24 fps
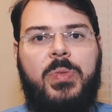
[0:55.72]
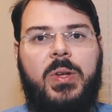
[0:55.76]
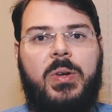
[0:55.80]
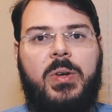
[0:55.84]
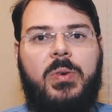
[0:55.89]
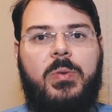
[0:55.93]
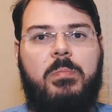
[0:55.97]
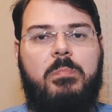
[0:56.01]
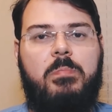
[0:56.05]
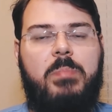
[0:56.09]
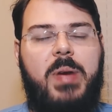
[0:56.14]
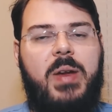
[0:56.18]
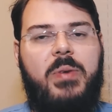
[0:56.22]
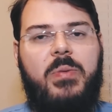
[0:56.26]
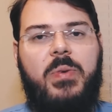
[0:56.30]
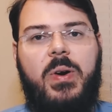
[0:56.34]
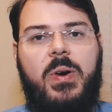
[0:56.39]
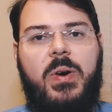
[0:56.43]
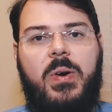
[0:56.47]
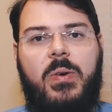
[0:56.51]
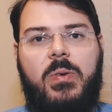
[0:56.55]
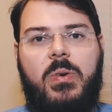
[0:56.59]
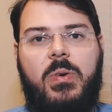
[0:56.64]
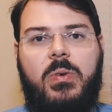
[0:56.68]
um
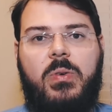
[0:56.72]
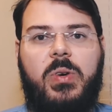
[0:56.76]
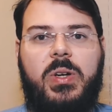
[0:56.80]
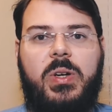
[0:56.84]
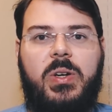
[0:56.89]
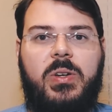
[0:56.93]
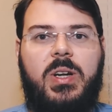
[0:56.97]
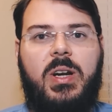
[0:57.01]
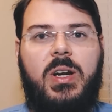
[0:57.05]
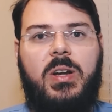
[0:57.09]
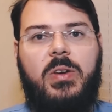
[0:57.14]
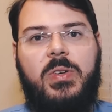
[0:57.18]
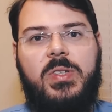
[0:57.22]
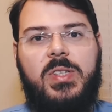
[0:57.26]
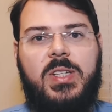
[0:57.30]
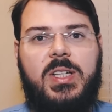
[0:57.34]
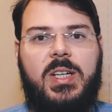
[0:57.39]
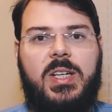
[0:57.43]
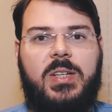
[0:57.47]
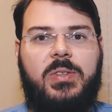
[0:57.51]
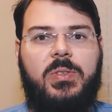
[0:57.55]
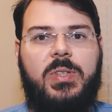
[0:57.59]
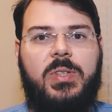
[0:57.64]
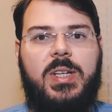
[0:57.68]
payroll ou qualquer outra coisa que
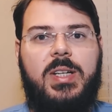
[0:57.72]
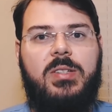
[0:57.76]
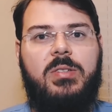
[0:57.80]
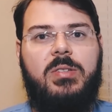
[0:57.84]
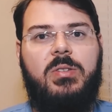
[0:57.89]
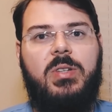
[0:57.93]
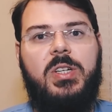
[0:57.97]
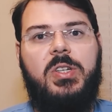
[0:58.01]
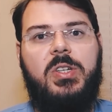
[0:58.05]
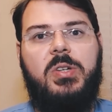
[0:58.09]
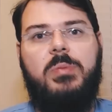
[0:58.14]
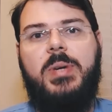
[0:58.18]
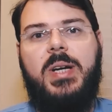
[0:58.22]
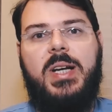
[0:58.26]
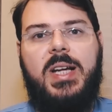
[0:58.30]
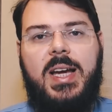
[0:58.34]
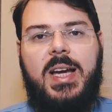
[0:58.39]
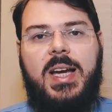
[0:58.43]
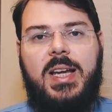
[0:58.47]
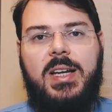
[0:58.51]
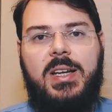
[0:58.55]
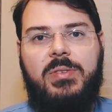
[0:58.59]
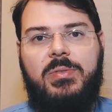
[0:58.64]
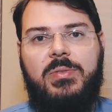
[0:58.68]
acontece durante o
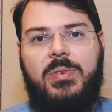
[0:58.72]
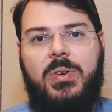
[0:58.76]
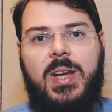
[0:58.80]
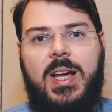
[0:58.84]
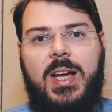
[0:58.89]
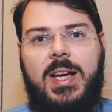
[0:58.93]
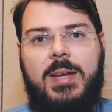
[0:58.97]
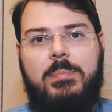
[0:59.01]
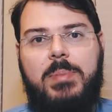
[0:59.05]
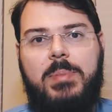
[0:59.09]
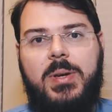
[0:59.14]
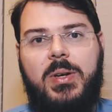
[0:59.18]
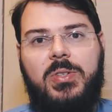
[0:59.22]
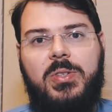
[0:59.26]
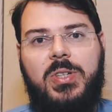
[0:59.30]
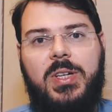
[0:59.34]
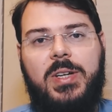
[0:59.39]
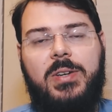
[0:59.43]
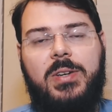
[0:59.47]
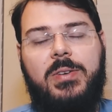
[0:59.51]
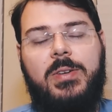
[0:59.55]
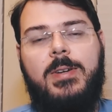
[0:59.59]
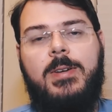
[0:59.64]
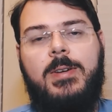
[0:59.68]
mercado e eu vou lá e perco
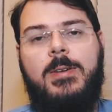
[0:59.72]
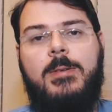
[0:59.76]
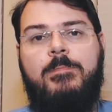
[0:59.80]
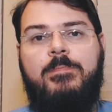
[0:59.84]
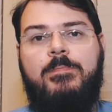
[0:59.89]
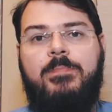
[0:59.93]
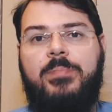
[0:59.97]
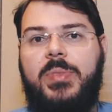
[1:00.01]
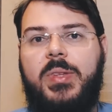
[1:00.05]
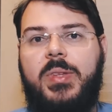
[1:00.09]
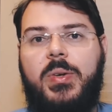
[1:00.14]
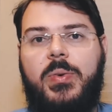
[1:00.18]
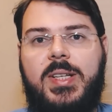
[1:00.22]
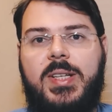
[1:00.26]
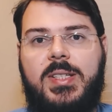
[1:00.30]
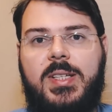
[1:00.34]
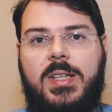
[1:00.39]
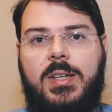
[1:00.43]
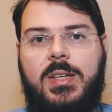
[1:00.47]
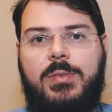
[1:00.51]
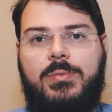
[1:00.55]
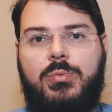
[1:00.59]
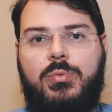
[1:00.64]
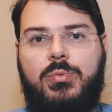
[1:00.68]
dinheiro. Não é assim
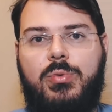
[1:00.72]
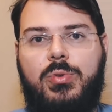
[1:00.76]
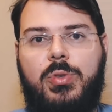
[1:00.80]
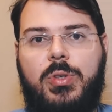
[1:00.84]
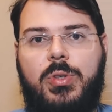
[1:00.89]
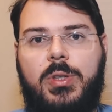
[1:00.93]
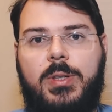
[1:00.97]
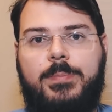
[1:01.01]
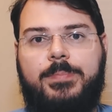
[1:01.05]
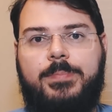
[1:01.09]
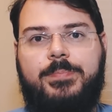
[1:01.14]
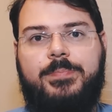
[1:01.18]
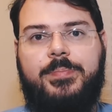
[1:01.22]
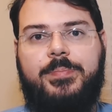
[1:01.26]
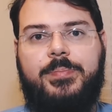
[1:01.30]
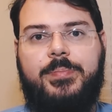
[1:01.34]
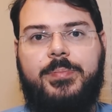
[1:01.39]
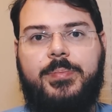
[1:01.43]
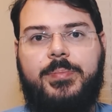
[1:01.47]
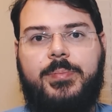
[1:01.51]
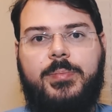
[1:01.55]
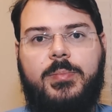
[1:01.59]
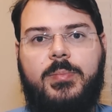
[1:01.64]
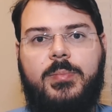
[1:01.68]
que funciona.
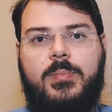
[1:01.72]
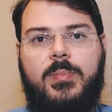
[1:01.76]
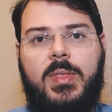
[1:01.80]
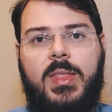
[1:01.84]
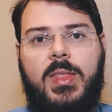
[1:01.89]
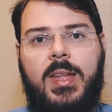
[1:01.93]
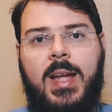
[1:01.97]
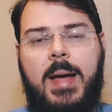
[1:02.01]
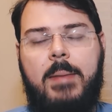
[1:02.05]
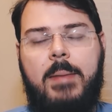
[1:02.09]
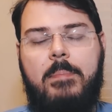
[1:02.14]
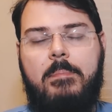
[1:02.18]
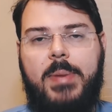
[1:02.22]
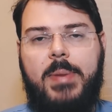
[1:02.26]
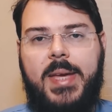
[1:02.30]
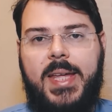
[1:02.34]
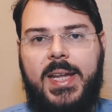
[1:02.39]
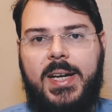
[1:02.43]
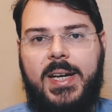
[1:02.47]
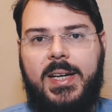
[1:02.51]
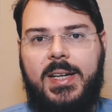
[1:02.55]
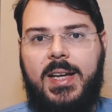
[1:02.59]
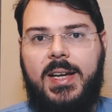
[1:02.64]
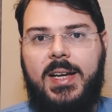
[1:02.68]
A
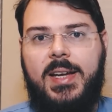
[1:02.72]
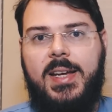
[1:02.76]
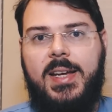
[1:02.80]
perda